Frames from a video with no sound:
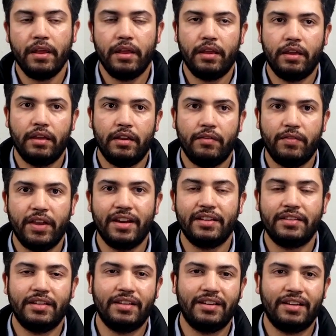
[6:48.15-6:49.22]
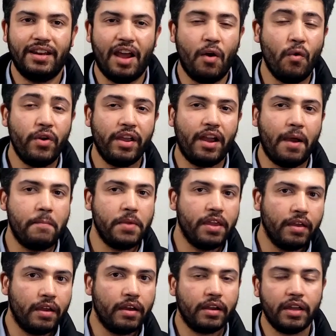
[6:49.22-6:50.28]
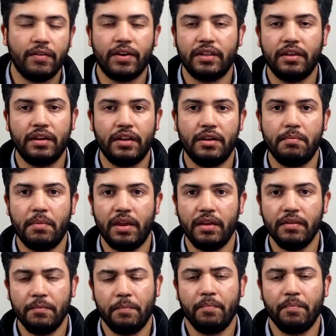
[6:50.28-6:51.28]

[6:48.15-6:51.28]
eh, viene a ser la única amiga que va a tener May,